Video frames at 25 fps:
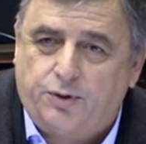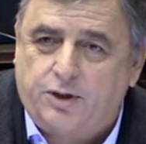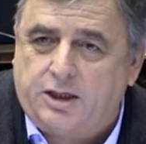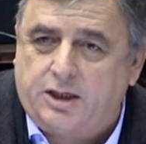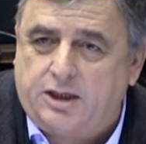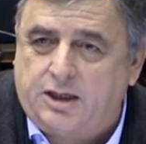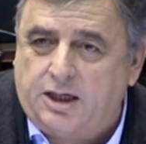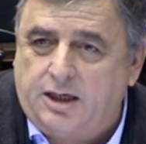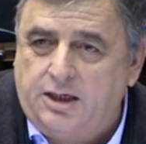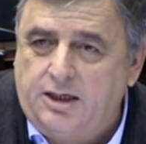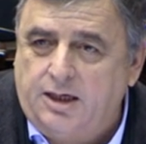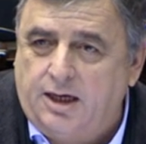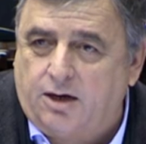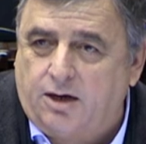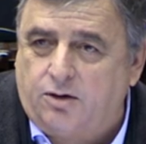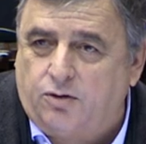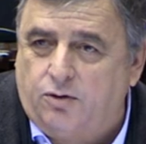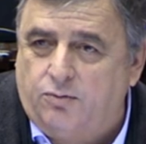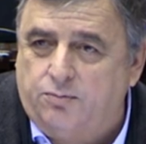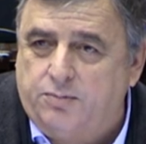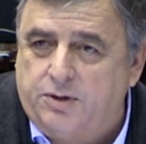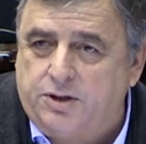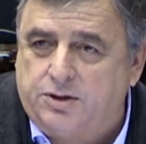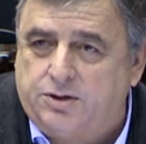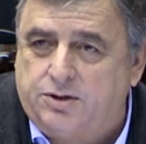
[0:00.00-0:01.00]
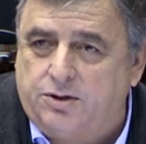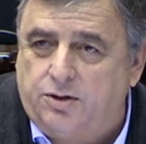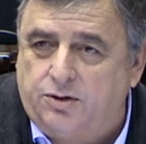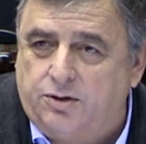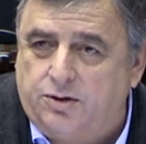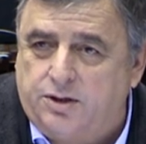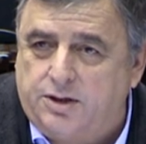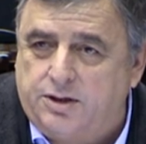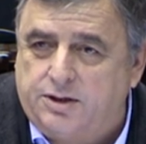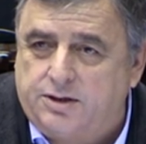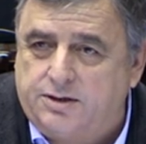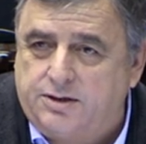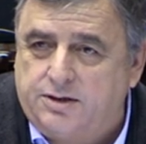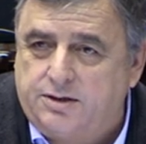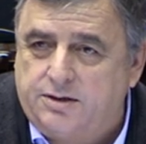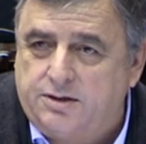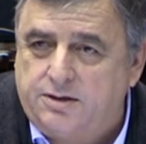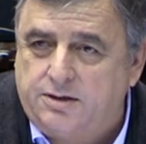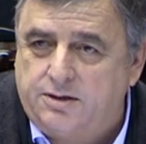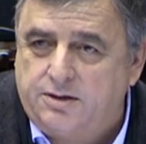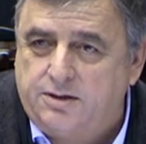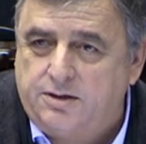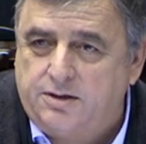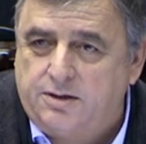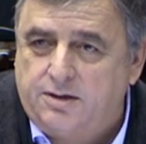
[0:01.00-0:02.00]
porque tenía
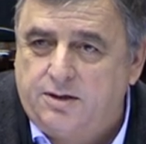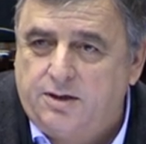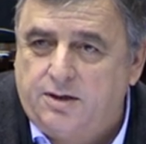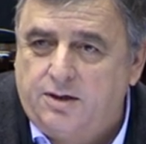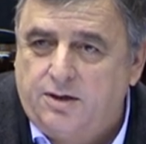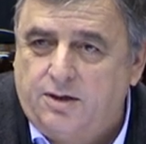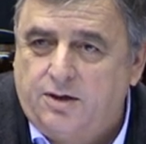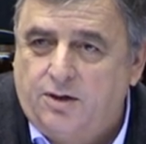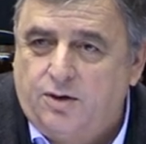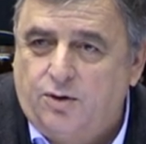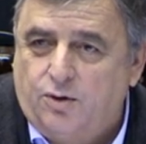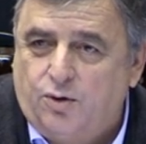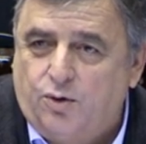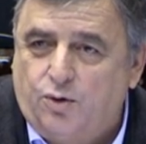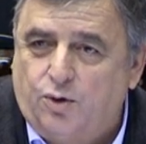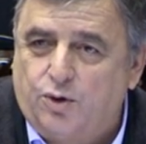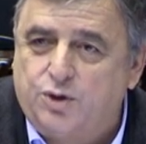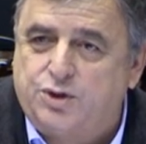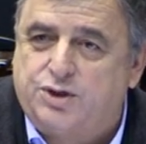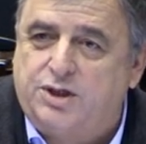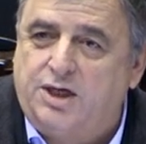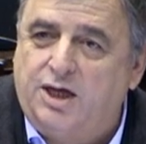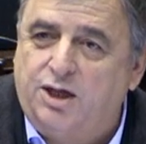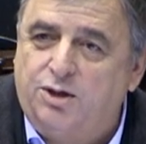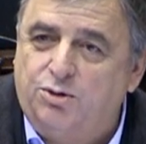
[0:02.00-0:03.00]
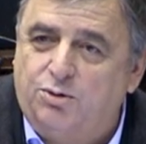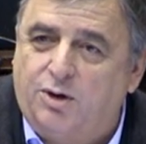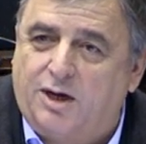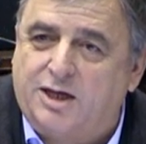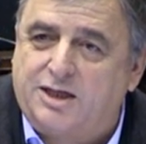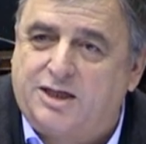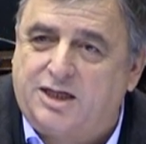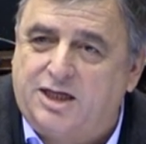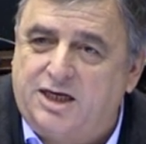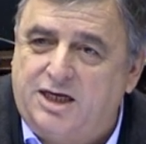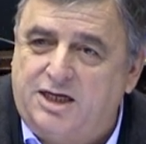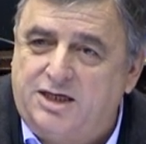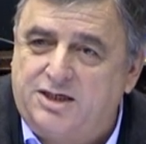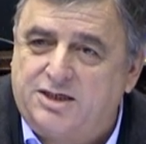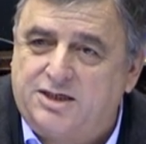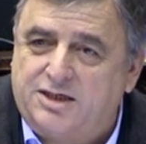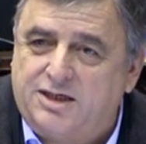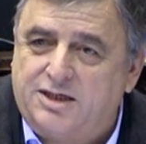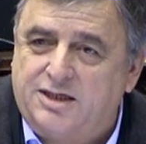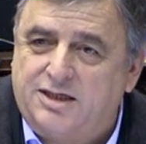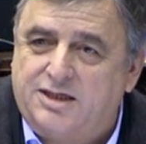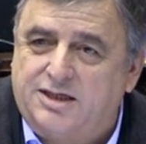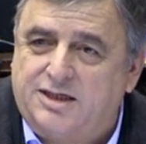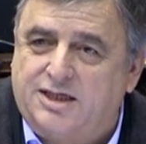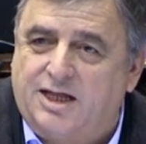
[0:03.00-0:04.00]
convicciones, o siendo
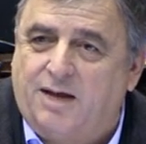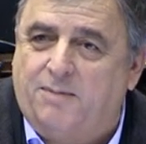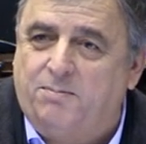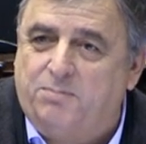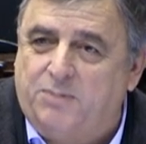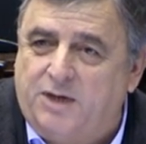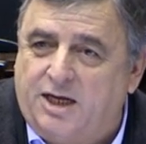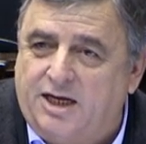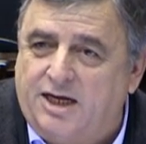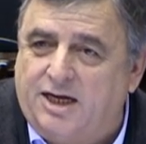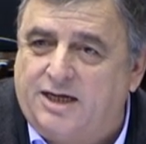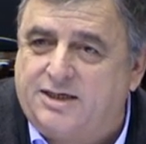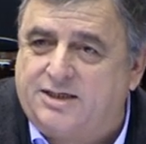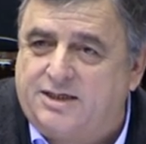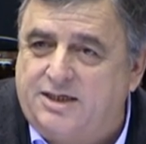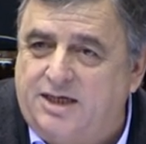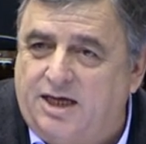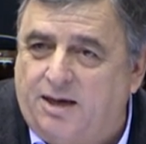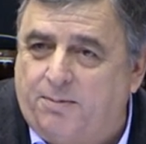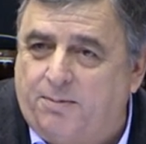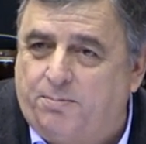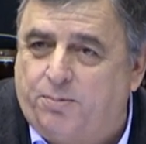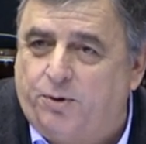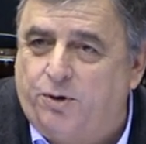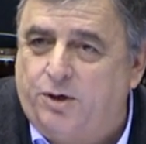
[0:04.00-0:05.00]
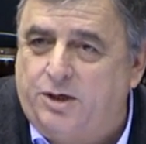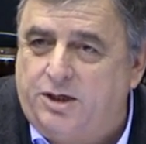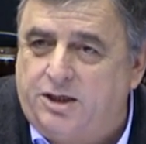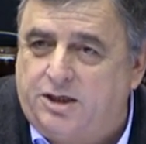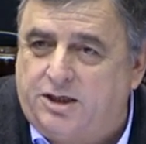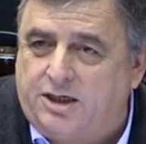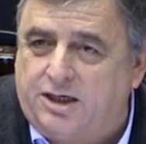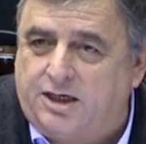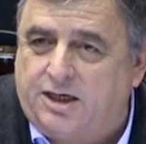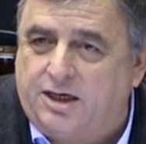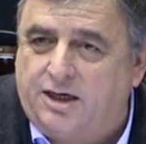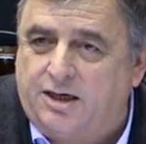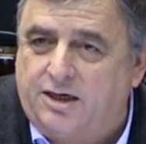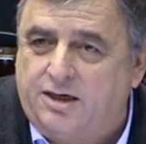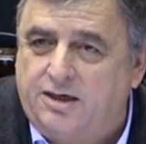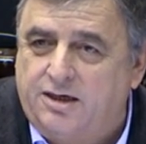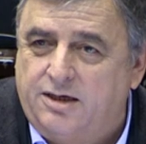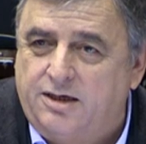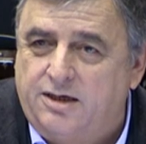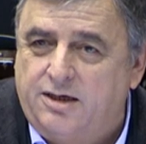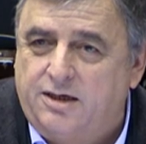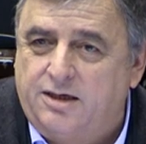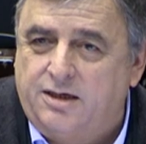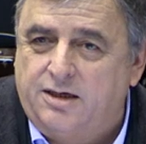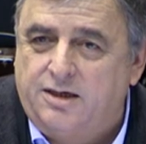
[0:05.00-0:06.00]
actriz también hacía política
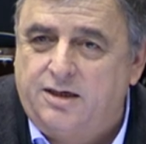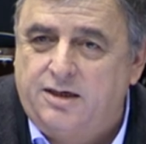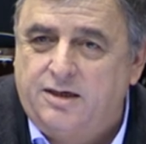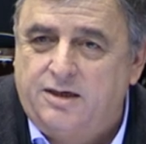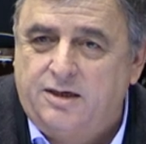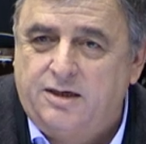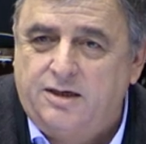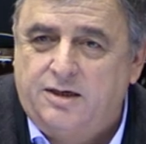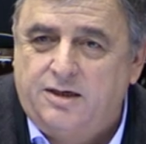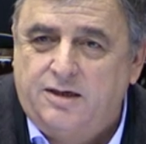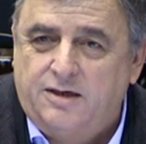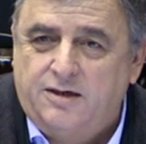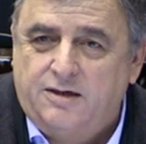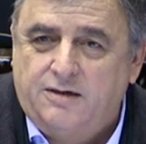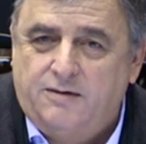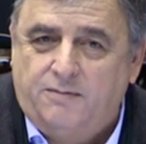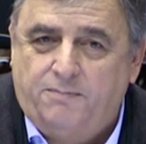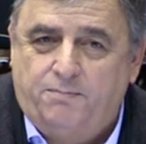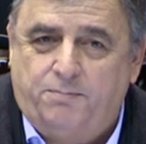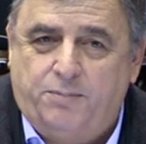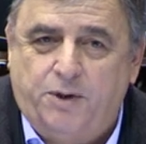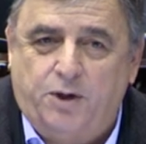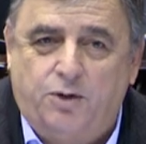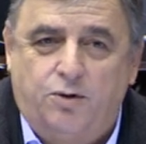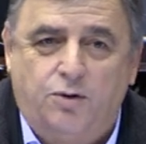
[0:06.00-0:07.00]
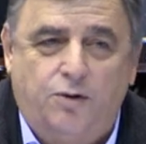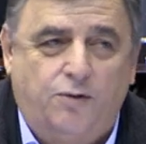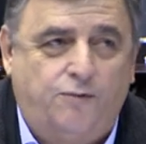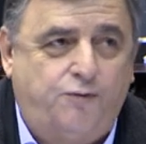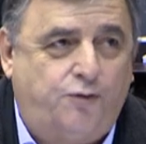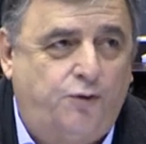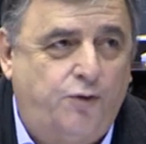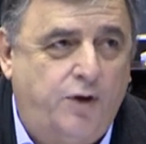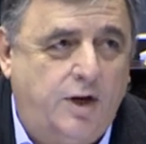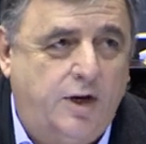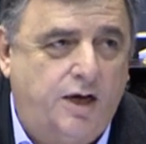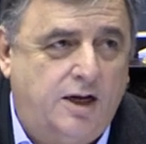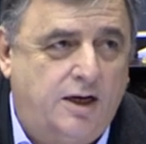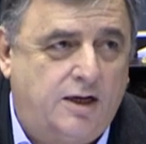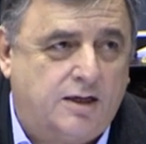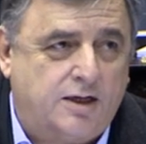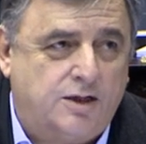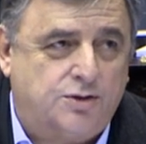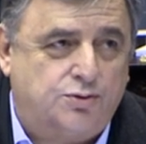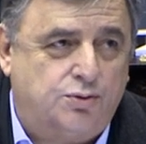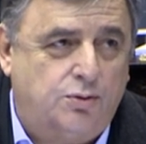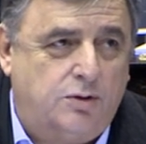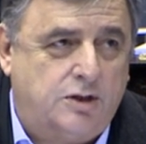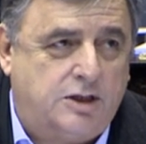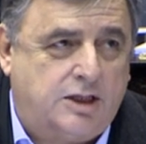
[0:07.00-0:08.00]
pero no fue el
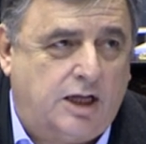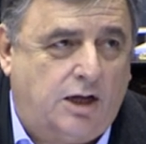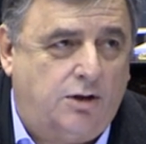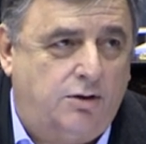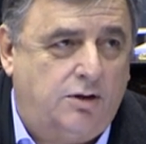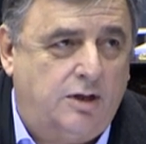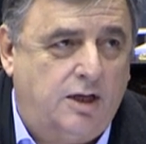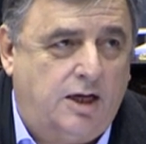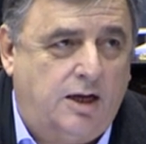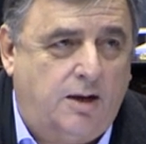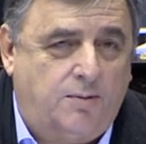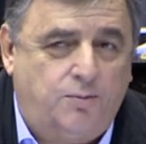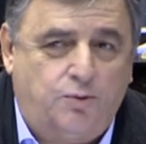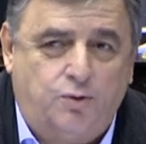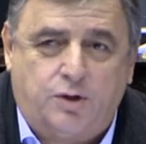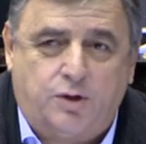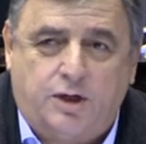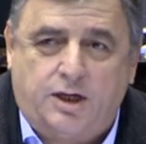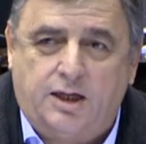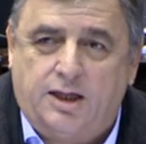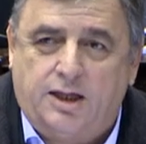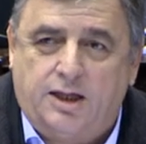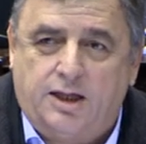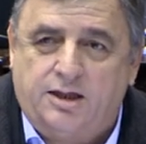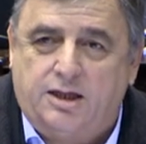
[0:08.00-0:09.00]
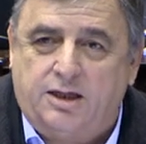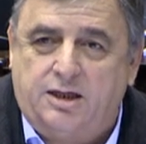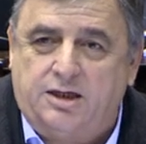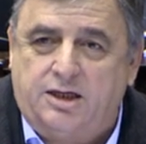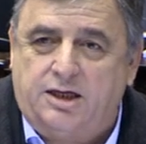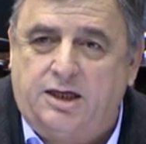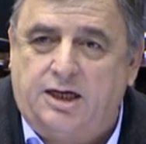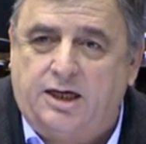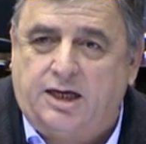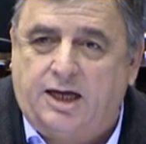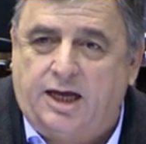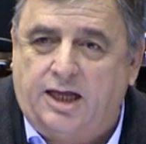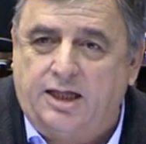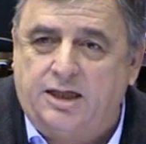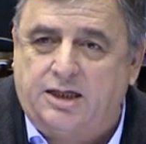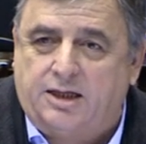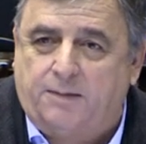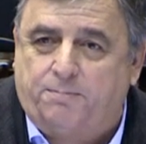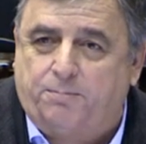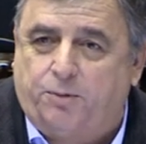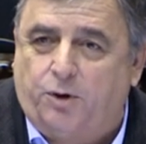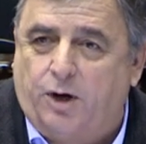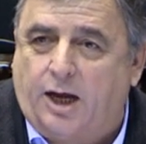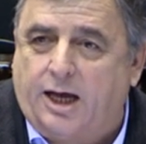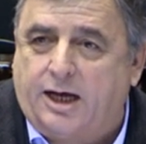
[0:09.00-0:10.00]
resultado de la búsqueda de
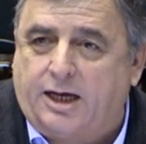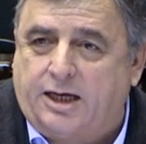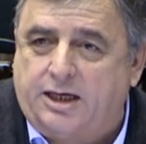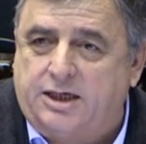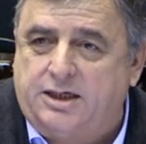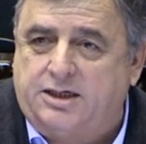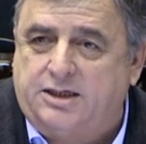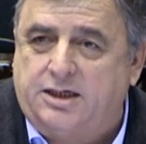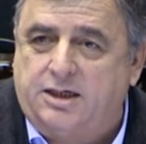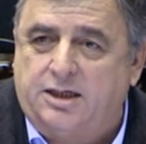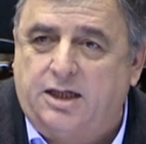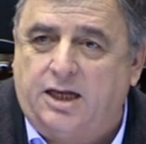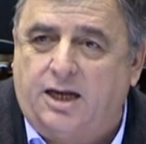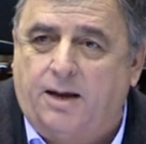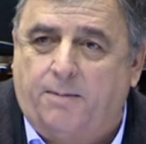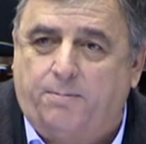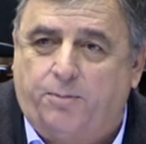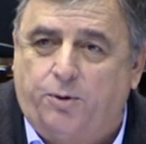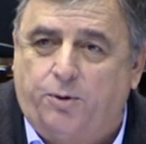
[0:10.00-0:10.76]
dirigente por la crisis de